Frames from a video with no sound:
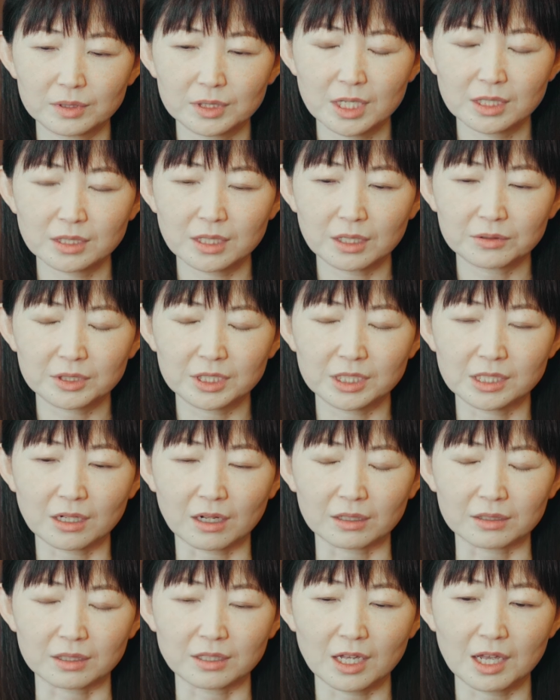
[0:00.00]
選択肢な
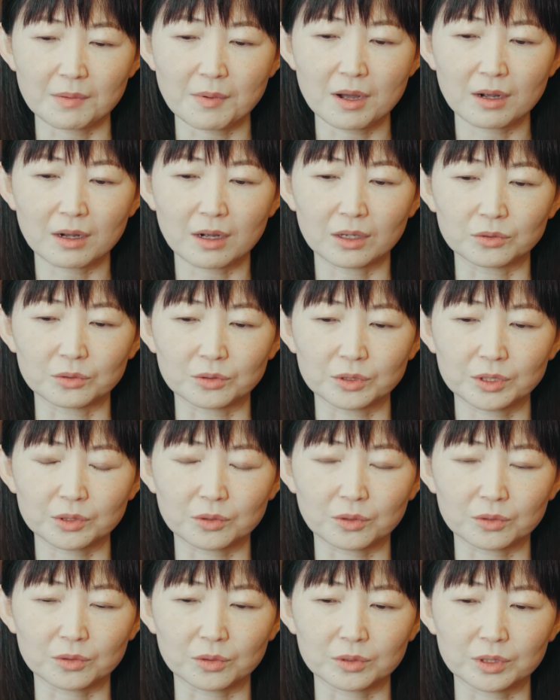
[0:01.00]
かった裁判官の仕
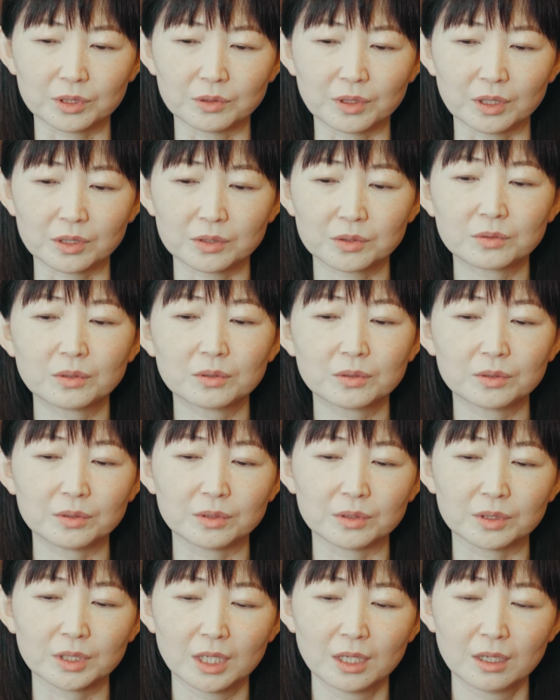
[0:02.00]
事っていうのがすご
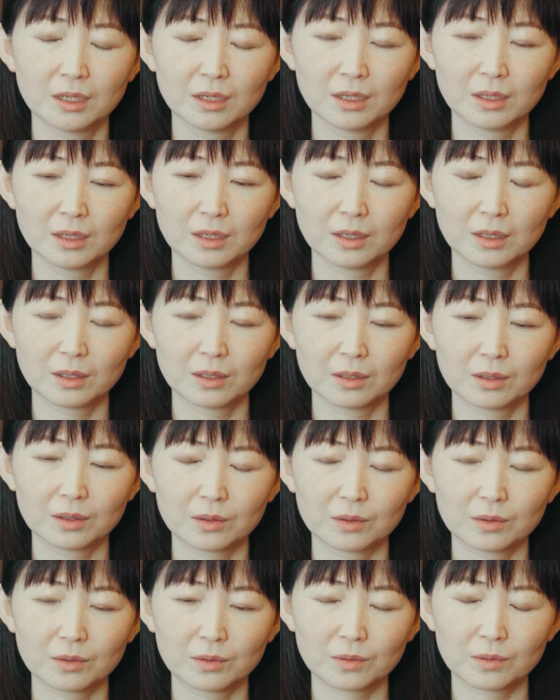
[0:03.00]
く
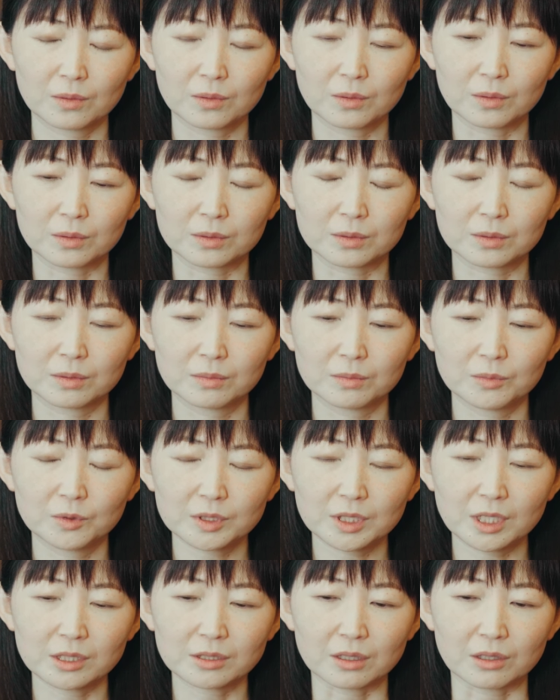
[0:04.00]
こうも
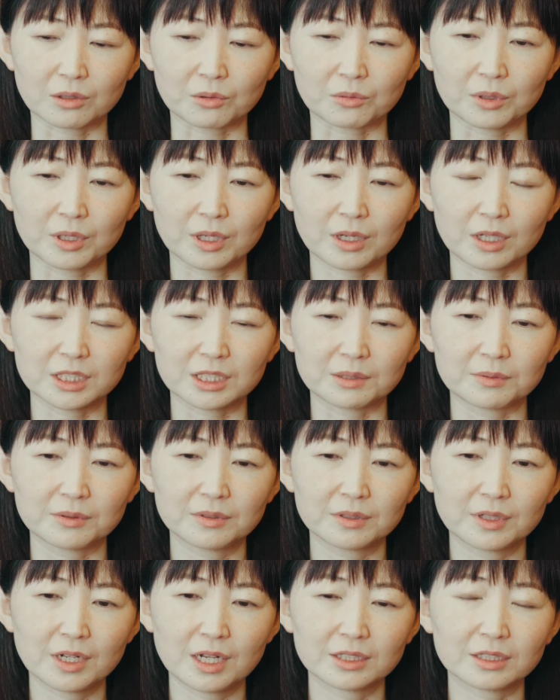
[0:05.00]
しかしたらこれが自
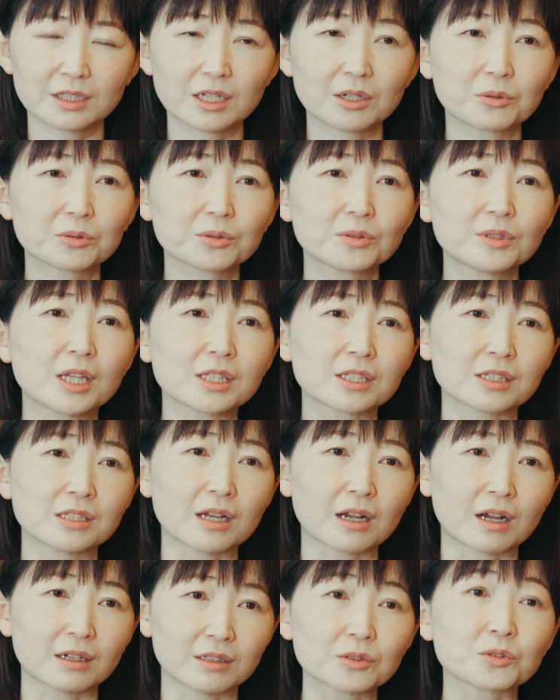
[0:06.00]
分がやりたいことなんじゃ
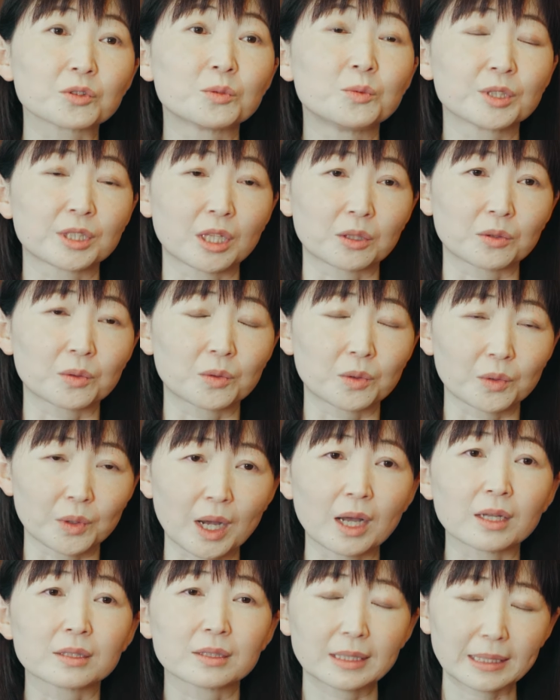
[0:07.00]
ないかなと思えたところ
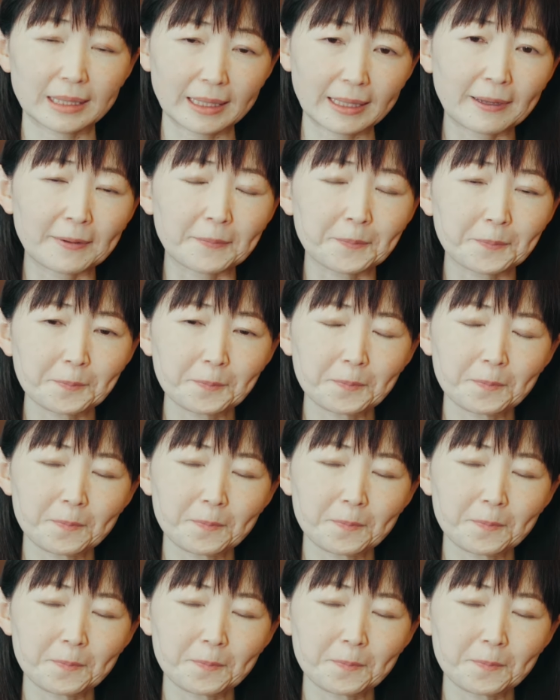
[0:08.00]
があって